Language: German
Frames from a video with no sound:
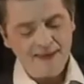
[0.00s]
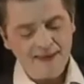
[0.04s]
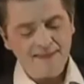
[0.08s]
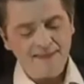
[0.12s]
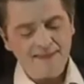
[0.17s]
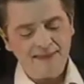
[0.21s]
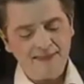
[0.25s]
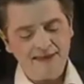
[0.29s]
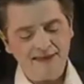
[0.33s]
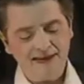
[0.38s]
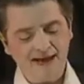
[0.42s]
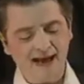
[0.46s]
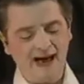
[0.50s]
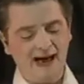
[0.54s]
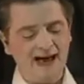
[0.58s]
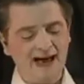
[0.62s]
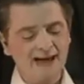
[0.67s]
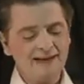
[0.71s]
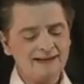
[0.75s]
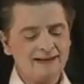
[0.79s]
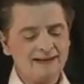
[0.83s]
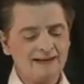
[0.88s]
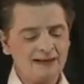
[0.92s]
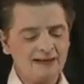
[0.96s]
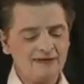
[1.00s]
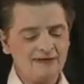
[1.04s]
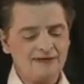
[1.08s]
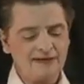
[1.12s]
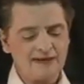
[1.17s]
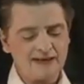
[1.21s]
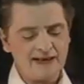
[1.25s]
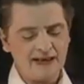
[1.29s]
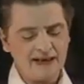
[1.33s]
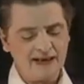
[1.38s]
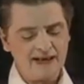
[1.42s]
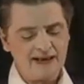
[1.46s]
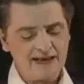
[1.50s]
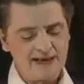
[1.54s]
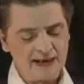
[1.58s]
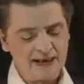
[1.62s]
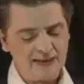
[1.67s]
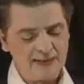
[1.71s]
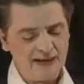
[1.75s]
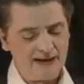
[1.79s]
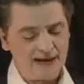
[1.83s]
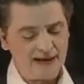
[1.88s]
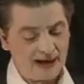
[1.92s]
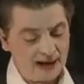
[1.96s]
Der andere versetzte
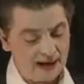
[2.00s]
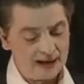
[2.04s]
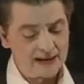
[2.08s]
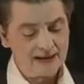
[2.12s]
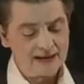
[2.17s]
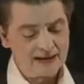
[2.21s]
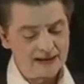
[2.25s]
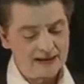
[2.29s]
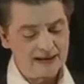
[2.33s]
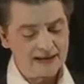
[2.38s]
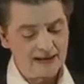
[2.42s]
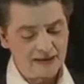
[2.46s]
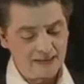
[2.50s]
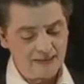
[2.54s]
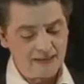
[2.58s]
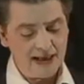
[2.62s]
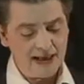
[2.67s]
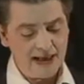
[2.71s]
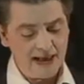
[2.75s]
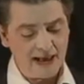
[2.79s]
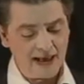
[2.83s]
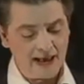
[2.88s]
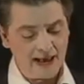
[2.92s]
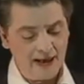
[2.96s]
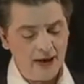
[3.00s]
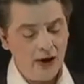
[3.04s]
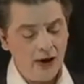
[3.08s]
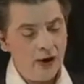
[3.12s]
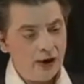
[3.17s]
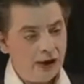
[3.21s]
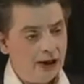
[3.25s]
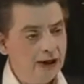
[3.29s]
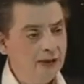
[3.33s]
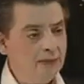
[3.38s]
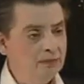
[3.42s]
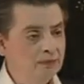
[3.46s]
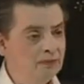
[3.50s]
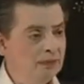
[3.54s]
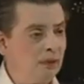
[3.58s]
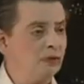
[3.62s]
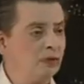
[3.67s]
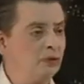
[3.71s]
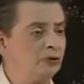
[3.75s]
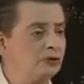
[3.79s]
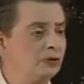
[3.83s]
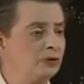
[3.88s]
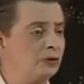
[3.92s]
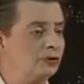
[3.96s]
mit ernsten Mienen in
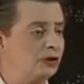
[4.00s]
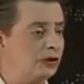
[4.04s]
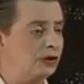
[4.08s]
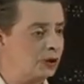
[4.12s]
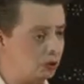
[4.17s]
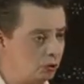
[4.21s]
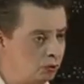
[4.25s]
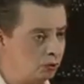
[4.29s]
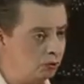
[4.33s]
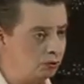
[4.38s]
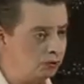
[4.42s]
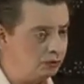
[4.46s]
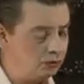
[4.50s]
puncto der Juden